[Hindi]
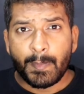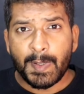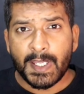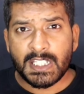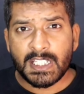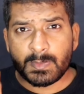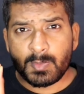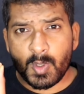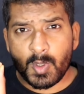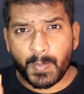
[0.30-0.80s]

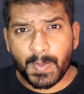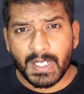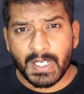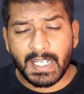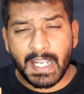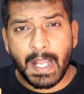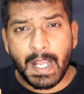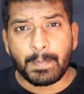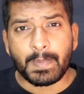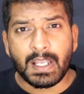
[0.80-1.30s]
फेसबुक पर
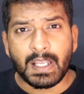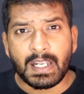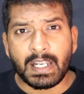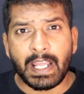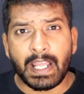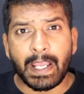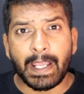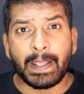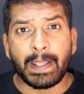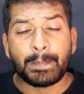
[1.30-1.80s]
काम
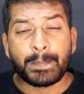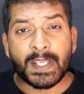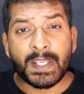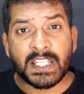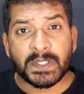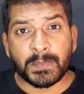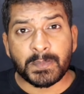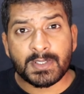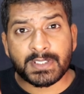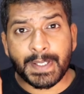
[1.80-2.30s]
करना है
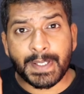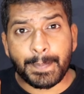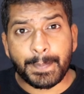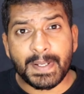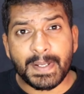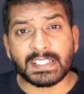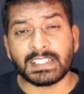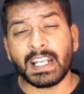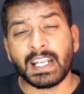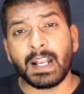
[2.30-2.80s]
फेसबुक से
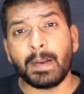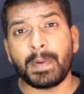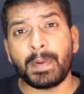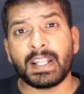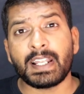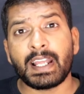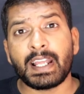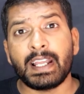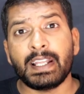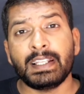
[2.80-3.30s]
पैसा
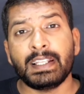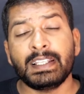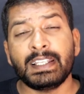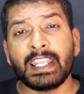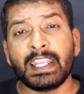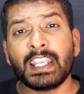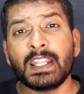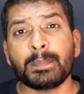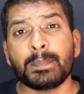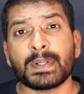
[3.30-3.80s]
कमाना है
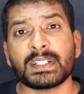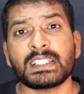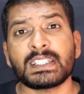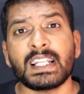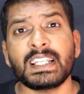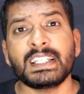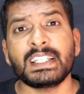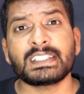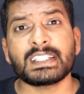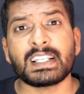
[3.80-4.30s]
लेकिन
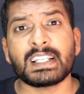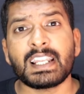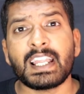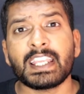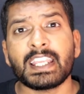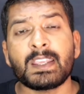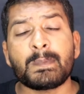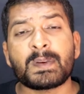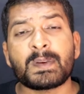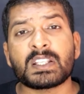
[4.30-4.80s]
पता नहीं चल रहा
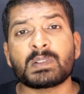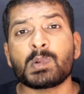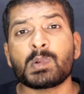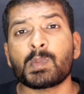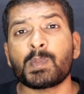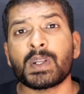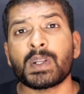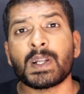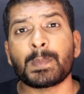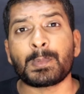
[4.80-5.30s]
है कि
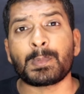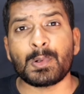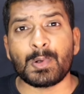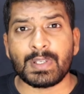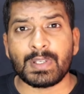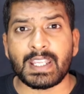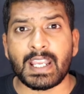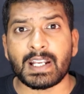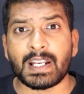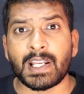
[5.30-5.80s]
फेसबुक पर
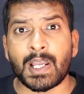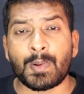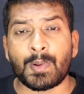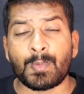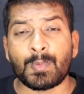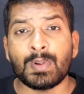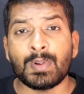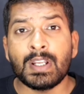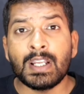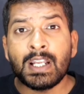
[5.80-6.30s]
अपलोड क्या करूं
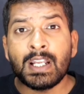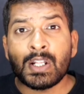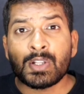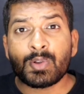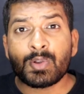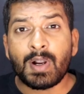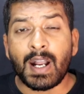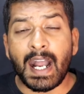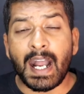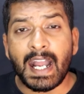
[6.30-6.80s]

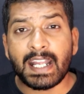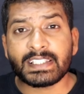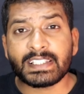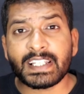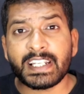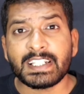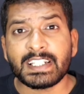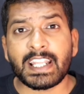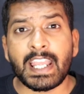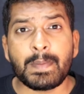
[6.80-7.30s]
तो आज
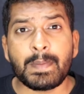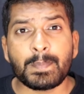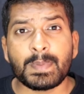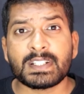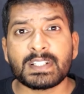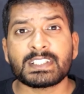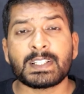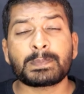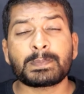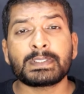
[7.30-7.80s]
के टाइम
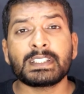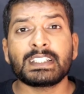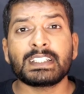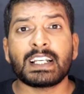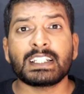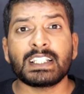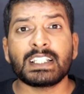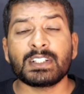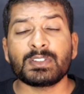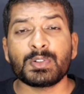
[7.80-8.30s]
पर सबसे
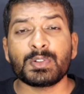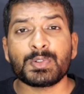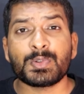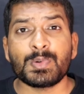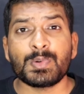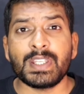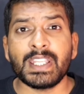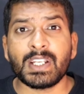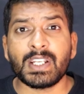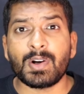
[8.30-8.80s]
ज़्यादा जो
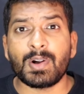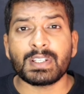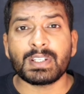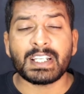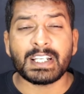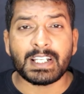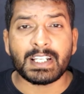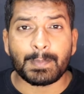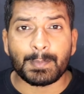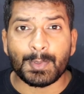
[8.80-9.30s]
यूनिक
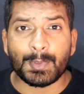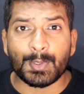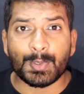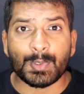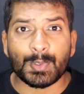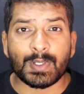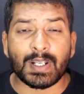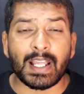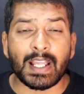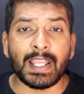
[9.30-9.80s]
कंटेंट अपलोड
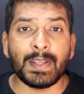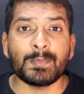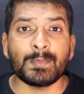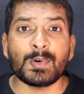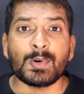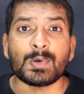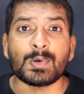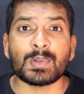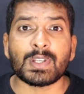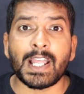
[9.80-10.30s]
हो रहा है
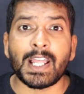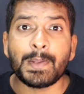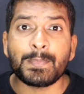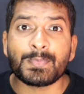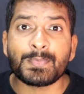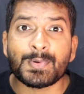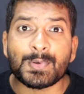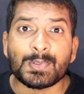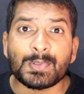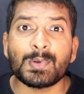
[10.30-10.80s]
वो हो रहा है
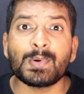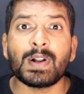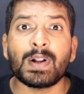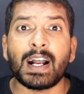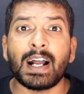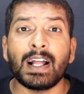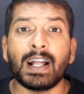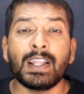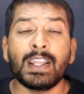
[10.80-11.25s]
फ़ोटो का